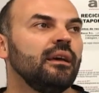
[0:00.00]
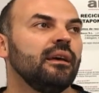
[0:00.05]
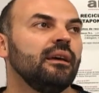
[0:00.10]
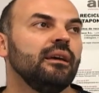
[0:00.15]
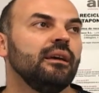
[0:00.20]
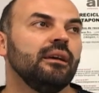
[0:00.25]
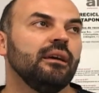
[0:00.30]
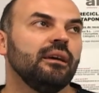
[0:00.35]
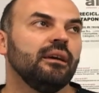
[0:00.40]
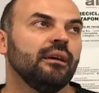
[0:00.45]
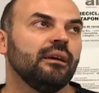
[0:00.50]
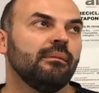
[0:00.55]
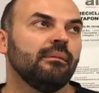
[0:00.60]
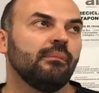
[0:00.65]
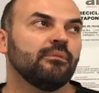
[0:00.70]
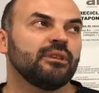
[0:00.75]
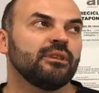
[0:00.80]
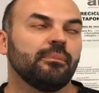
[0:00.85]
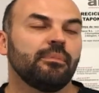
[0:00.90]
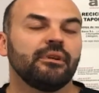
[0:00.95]
Eh,
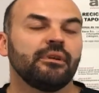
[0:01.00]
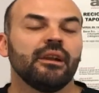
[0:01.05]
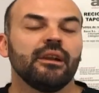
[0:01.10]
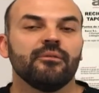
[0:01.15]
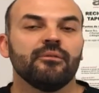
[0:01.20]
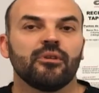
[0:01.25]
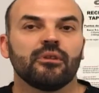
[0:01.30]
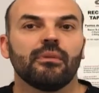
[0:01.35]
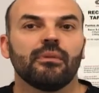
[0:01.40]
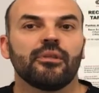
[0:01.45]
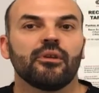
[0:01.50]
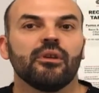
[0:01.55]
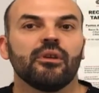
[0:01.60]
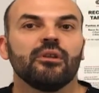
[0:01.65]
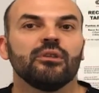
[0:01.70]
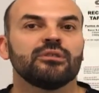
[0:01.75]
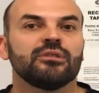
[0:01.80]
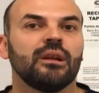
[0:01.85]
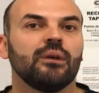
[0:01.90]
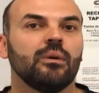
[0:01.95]
vamos a poner información
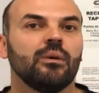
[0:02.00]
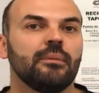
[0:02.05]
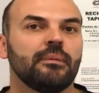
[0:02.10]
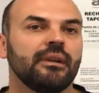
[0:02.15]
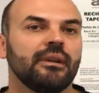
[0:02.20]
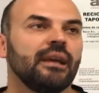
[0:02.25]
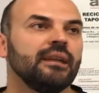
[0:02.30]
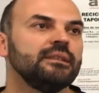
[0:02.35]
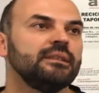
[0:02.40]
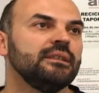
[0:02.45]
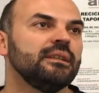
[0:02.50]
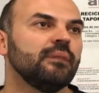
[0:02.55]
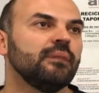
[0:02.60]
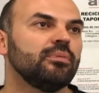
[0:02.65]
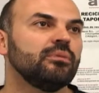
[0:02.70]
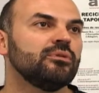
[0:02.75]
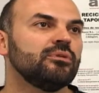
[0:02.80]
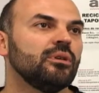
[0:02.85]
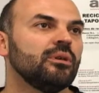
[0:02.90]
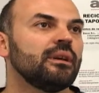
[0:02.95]
en nuestra web, en
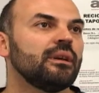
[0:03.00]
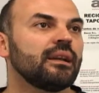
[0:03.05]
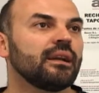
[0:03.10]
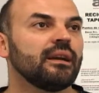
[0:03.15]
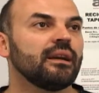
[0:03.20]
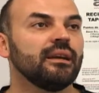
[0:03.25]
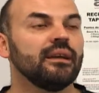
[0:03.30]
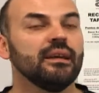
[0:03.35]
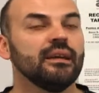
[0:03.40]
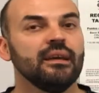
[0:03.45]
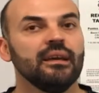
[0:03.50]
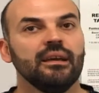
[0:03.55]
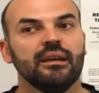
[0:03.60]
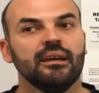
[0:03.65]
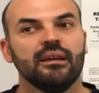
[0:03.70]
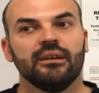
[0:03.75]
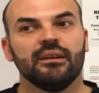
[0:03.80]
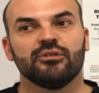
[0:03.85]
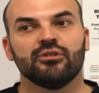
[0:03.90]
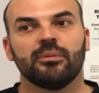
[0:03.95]
aichina.org,
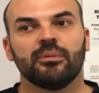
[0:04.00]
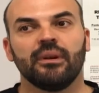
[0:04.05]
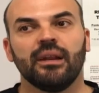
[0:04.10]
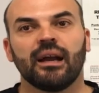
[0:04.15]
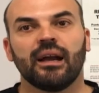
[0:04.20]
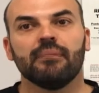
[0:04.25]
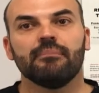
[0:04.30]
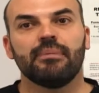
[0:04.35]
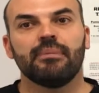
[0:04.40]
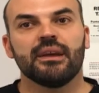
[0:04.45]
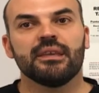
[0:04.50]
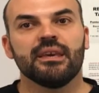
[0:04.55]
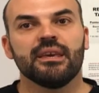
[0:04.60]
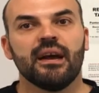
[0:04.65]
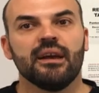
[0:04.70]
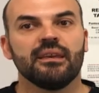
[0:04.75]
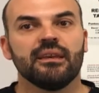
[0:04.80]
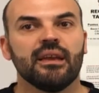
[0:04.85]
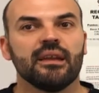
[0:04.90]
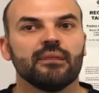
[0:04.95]
sobre la
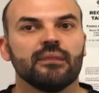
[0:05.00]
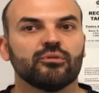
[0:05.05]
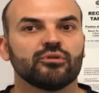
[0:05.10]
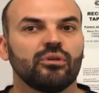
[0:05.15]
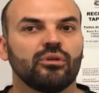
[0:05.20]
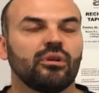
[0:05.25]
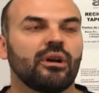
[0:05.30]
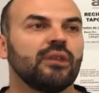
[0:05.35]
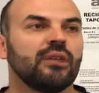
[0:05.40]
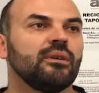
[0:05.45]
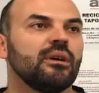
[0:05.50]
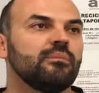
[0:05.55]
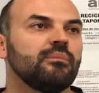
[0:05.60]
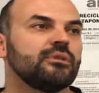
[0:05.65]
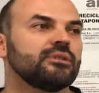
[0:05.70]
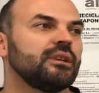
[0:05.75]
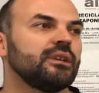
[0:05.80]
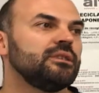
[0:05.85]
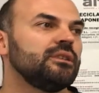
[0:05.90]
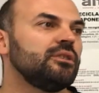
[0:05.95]
campaña y ya iremos colocando ahí
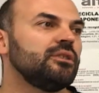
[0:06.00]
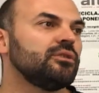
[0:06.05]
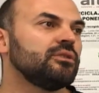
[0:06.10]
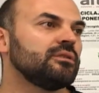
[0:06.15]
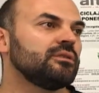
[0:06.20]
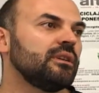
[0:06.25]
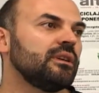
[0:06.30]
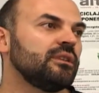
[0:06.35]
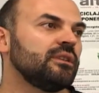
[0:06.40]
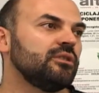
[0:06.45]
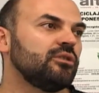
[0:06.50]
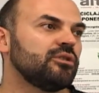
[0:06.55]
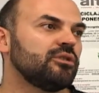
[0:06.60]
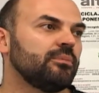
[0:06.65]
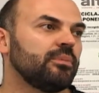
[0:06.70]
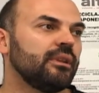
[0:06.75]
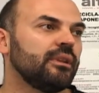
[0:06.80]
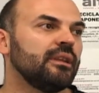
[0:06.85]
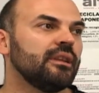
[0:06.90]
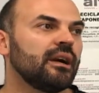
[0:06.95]
pues, qué sitios, en qué sitios
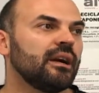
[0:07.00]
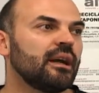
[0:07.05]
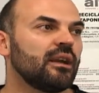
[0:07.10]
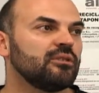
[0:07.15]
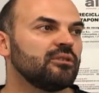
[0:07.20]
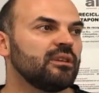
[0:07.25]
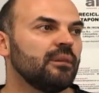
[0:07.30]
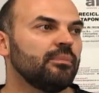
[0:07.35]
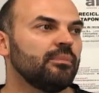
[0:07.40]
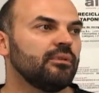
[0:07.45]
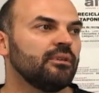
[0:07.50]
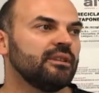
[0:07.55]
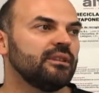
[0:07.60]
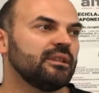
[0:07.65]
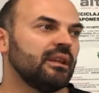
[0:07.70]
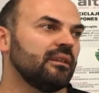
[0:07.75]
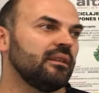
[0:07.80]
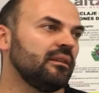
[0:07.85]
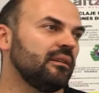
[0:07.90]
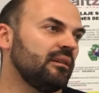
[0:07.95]
se pueden dejar los
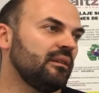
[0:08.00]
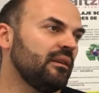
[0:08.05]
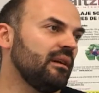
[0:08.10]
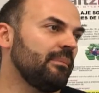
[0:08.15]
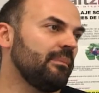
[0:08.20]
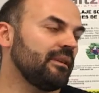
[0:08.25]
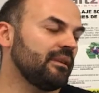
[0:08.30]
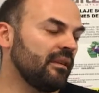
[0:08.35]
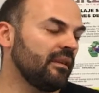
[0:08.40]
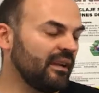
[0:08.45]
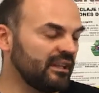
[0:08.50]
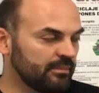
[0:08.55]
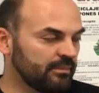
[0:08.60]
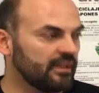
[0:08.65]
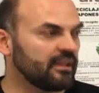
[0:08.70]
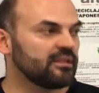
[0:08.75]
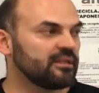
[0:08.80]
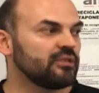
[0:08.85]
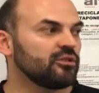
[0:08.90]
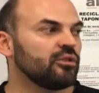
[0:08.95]
tapones, eh, aparte de las
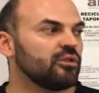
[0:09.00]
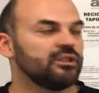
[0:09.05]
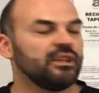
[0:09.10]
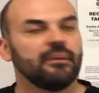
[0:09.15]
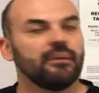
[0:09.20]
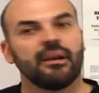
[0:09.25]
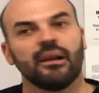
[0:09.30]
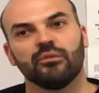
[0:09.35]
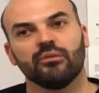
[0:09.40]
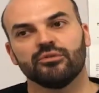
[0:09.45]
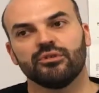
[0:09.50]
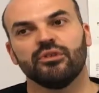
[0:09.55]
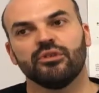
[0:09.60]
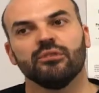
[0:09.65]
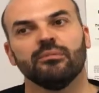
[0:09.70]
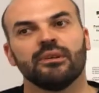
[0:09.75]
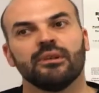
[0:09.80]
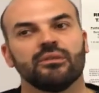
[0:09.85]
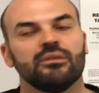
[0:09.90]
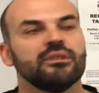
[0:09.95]
plantas de SCORE, si habrá algún
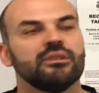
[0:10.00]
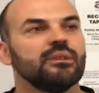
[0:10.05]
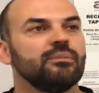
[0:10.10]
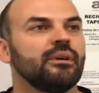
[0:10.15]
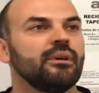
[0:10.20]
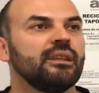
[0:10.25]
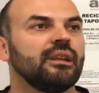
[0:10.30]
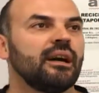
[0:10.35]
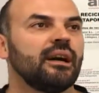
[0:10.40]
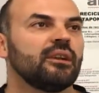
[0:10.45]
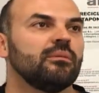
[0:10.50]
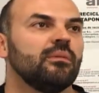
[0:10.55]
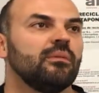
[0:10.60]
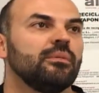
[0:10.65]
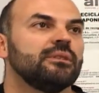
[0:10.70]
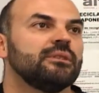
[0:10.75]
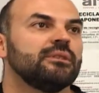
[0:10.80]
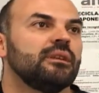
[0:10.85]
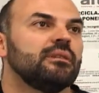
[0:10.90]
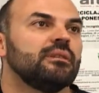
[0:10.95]
sitio más donde se puedan dejar, como
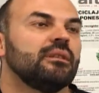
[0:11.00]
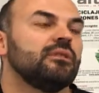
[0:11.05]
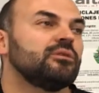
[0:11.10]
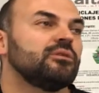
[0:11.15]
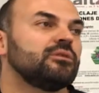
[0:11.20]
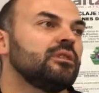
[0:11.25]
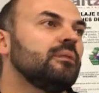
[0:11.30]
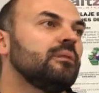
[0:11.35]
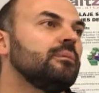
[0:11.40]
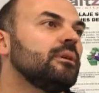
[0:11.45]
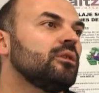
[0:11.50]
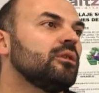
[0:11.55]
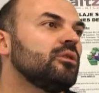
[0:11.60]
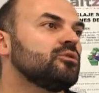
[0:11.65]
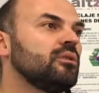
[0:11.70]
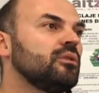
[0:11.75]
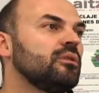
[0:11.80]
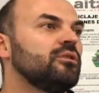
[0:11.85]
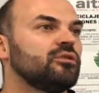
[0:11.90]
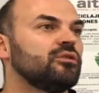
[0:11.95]
pueden ser los centros
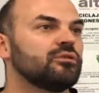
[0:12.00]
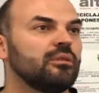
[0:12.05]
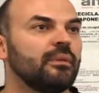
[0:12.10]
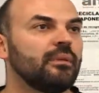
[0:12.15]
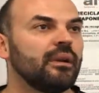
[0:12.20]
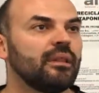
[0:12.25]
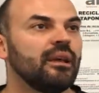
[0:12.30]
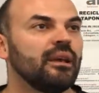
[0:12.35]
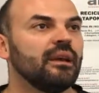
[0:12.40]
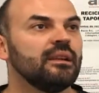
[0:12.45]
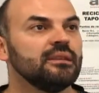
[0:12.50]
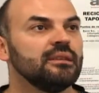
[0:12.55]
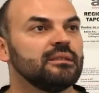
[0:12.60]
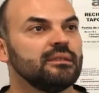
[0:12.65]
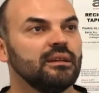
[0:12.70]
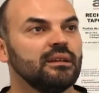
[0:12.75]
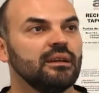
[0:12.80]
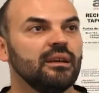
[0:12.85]
cívicos o centros comerciales.